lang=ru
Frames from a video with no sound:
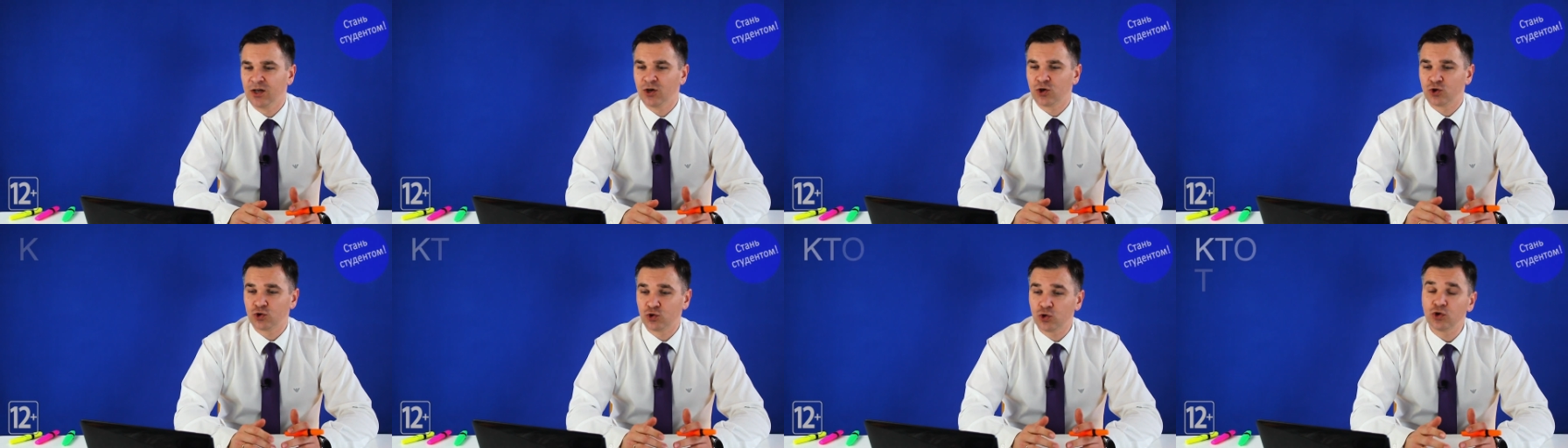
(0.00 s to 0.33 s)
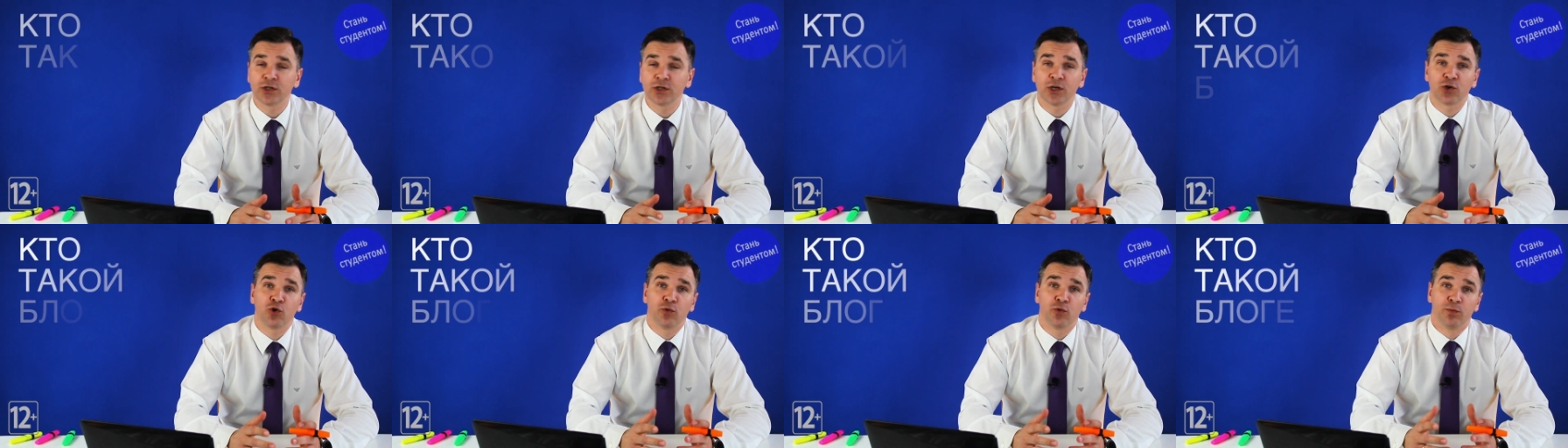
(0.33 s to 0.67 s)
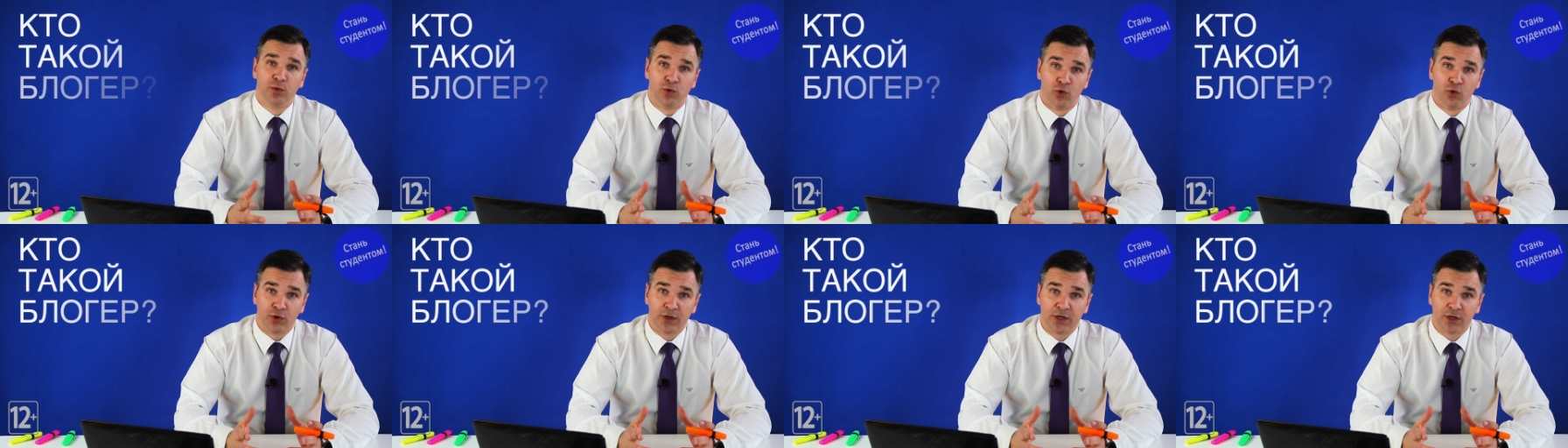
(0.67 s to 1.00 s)
Кто такой
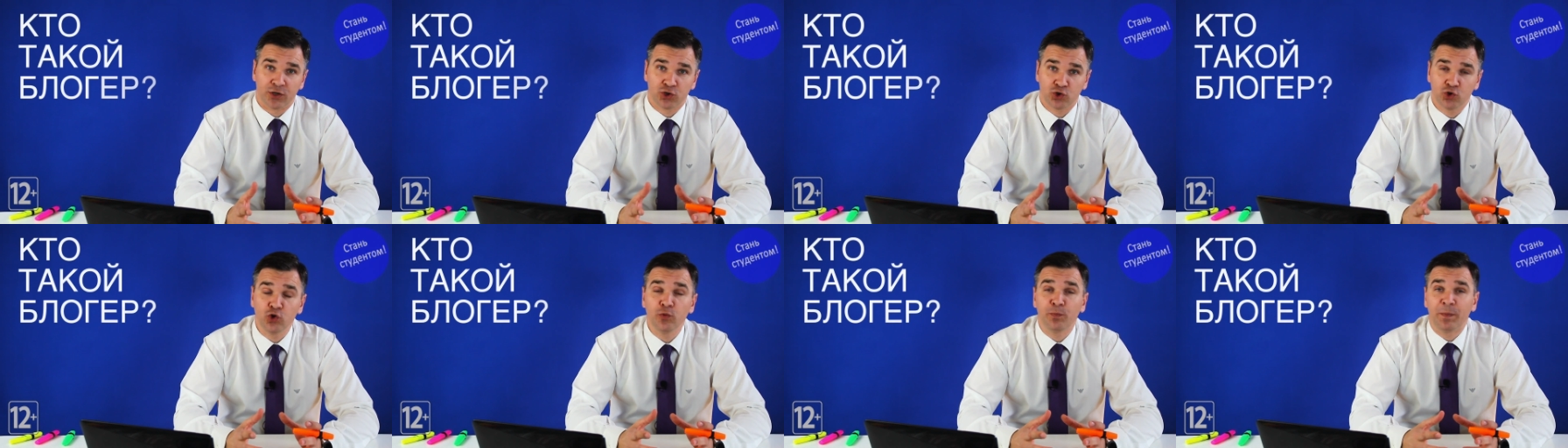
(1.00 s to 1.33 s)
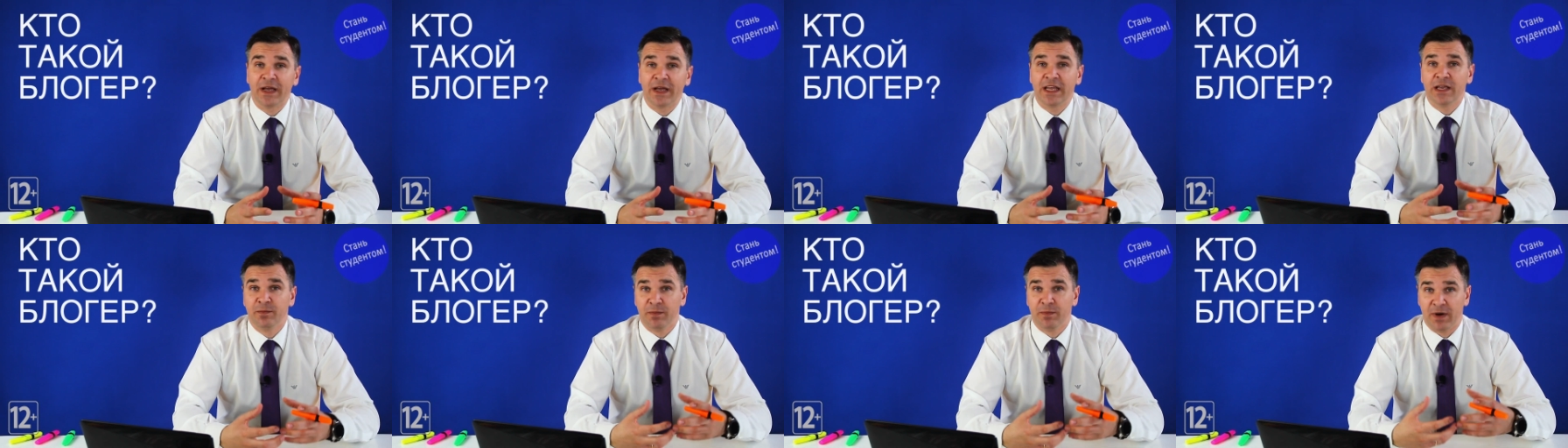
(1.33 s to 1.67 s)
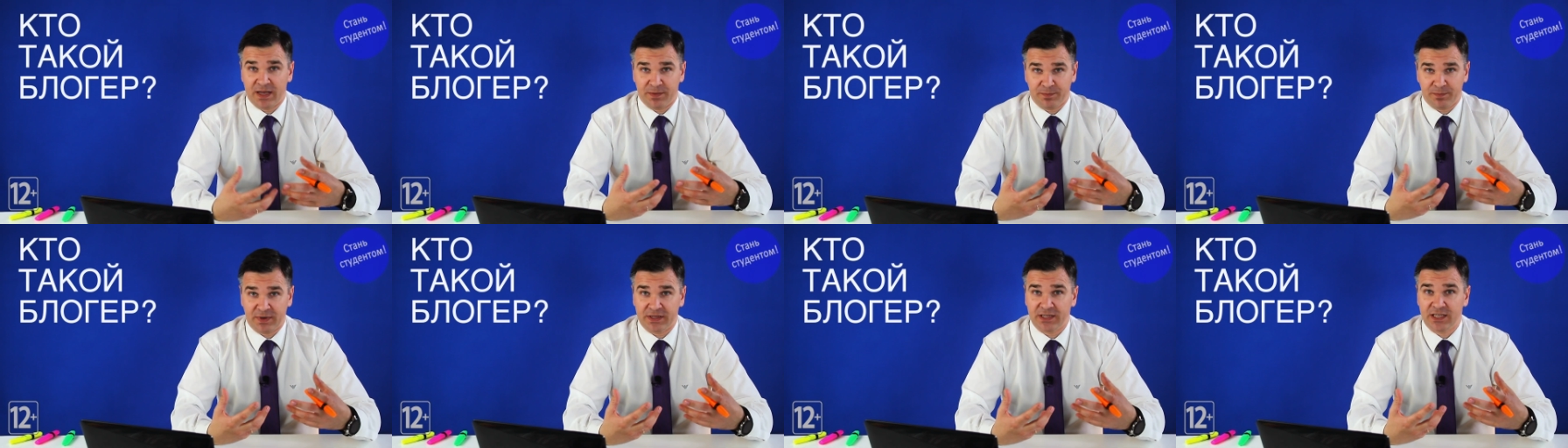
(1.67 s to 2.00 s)
блогер? Что
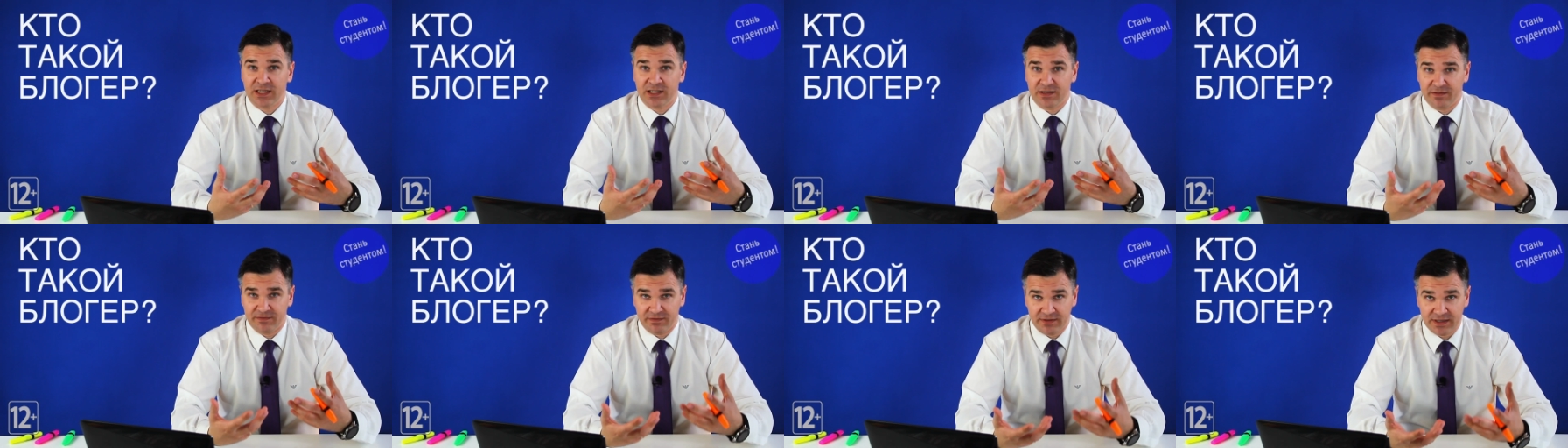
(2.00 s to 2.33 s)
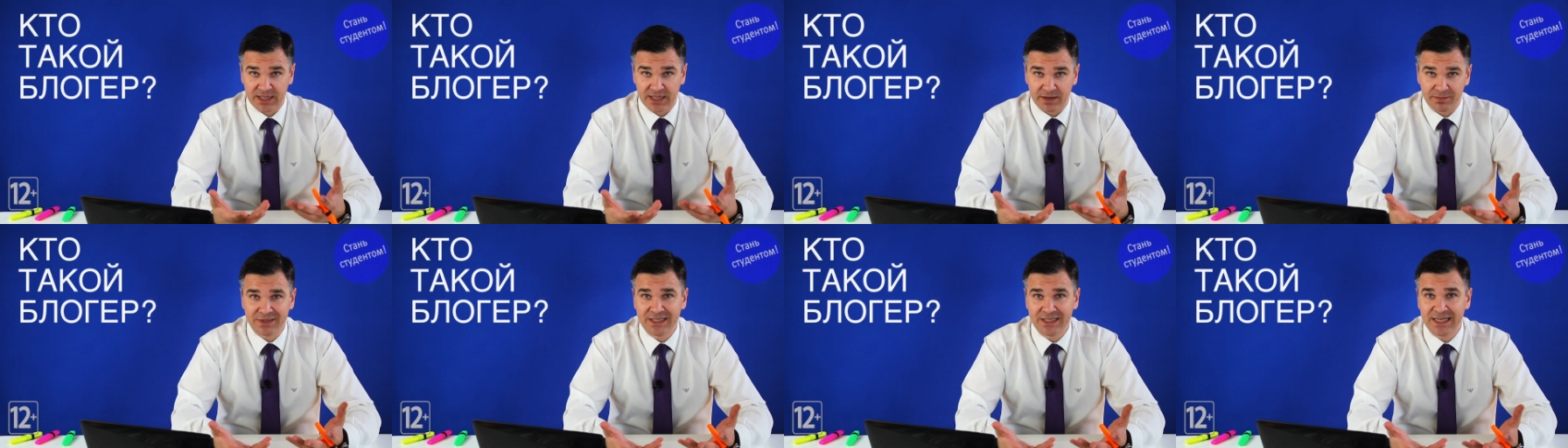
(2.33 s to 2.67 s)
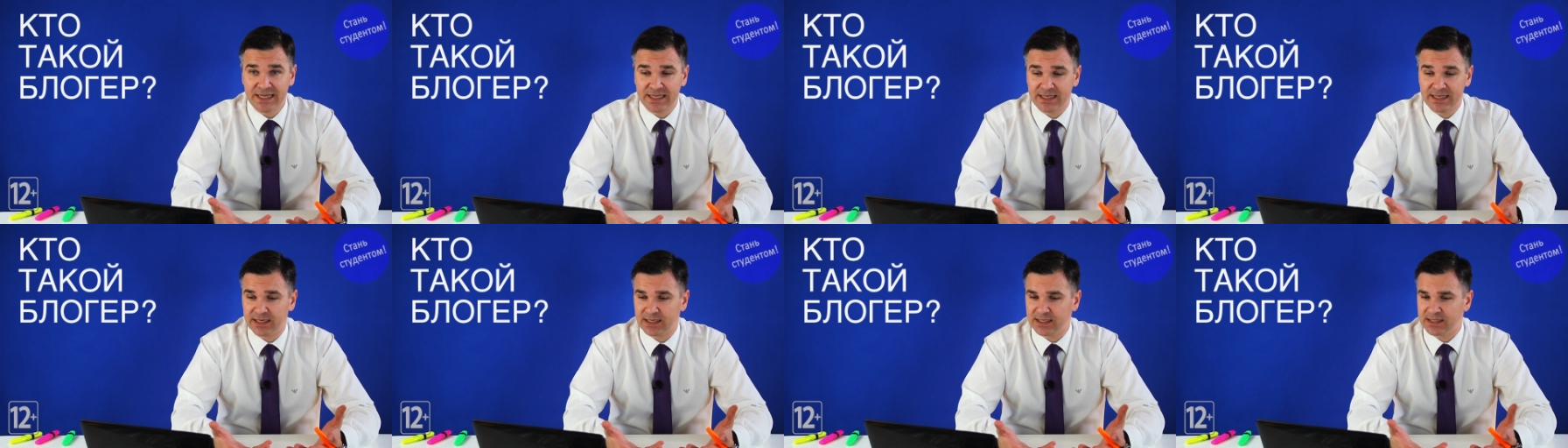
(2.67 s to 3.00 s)
понимать под этим видом
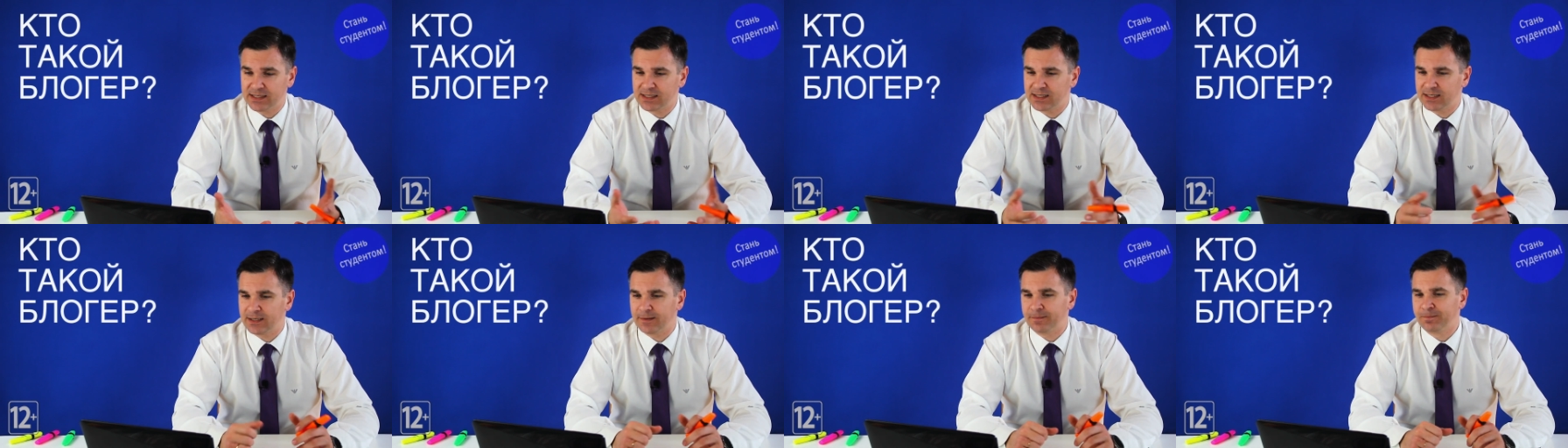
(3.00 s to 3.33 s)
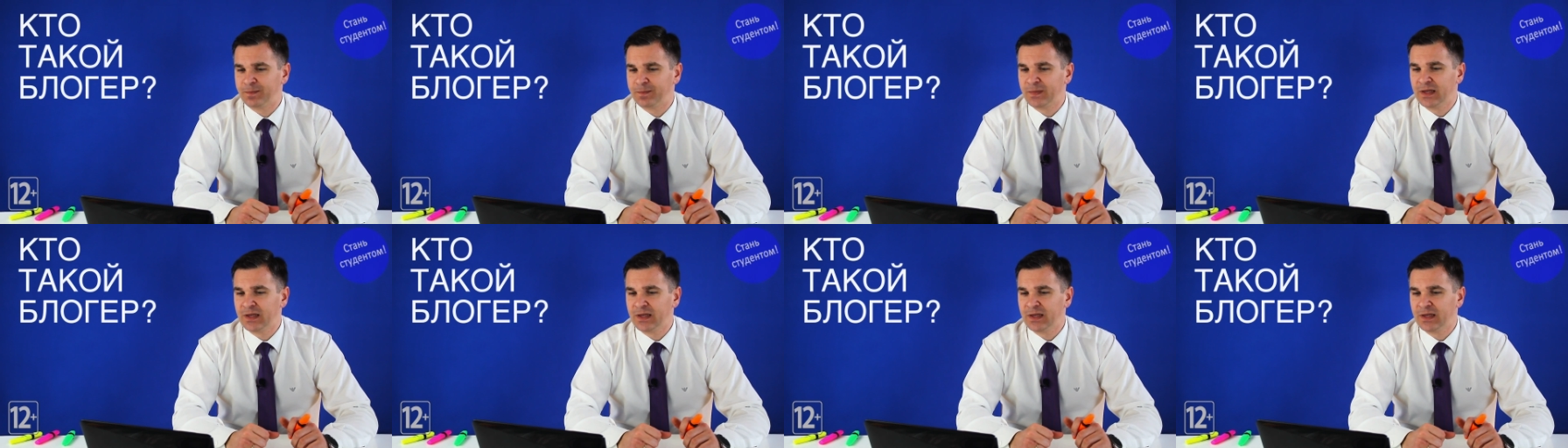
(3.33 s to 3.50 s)
деятельности?